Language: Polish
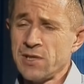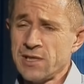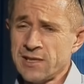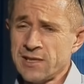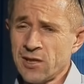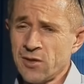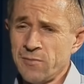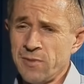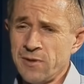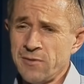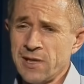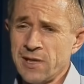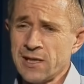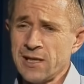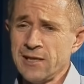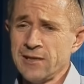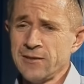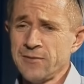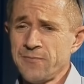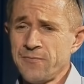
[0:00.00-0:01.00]
z tego
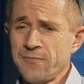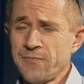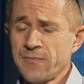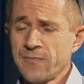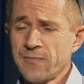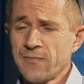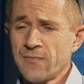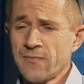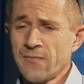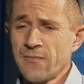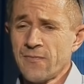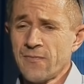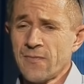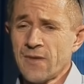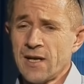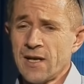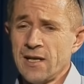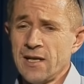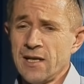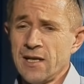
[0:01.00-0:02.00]
bałagan.
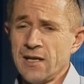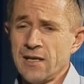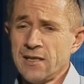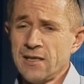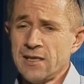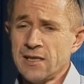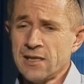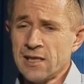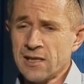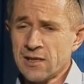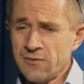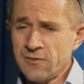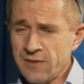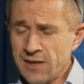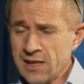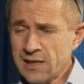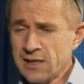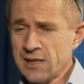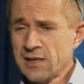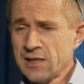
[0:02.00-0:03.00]
Y, jednak
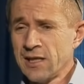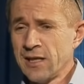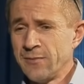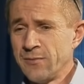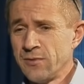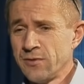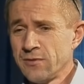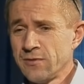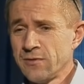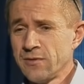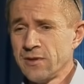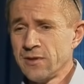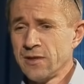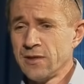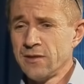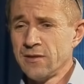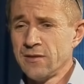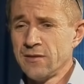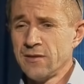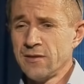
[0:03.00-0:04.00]
dwa lata temu
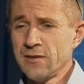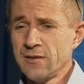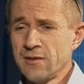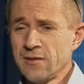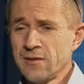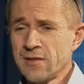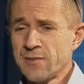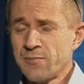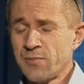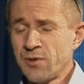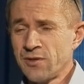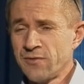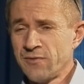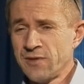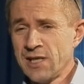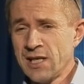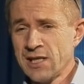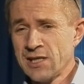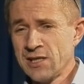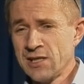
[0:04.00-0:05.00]
y, splot
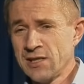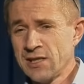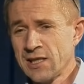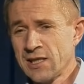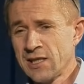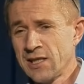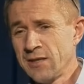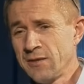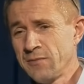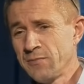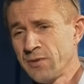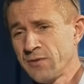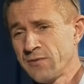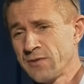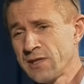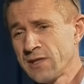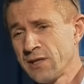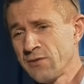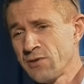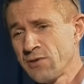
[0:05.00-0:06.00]
wydarzeń taki
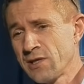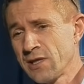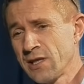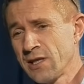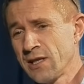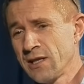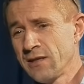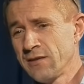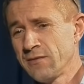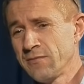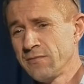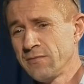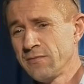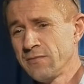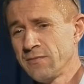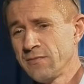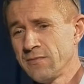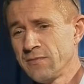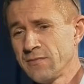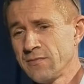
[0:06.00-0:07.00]
powstał, że
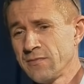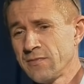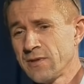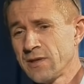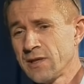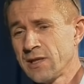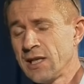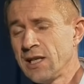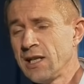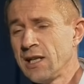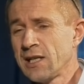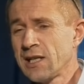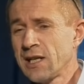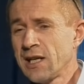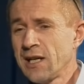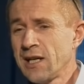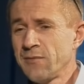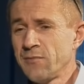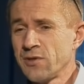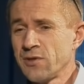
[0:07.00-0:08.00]

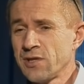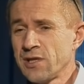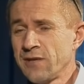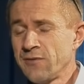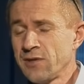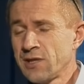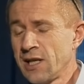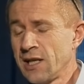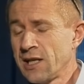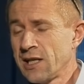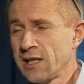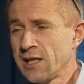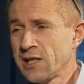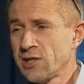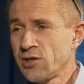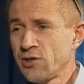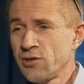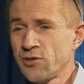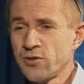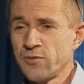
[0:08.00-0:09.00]
kilka, może nawet
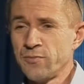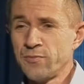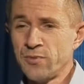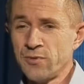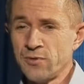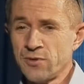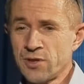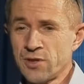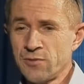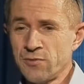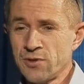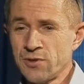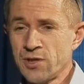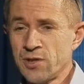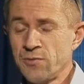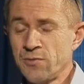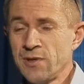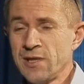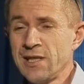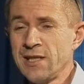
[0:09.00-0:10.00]
kilkanaście osób połączyło
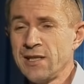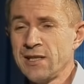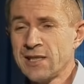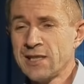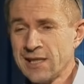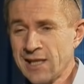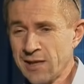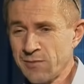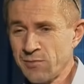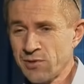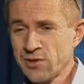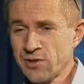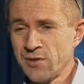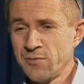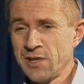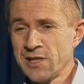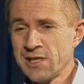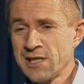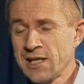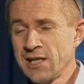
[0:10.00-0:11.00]
siły i tak mocno
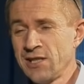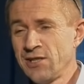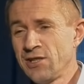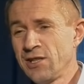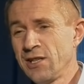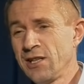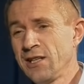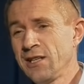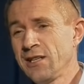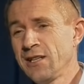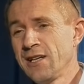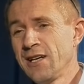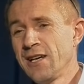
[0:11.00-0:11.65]
mnie zachęcili.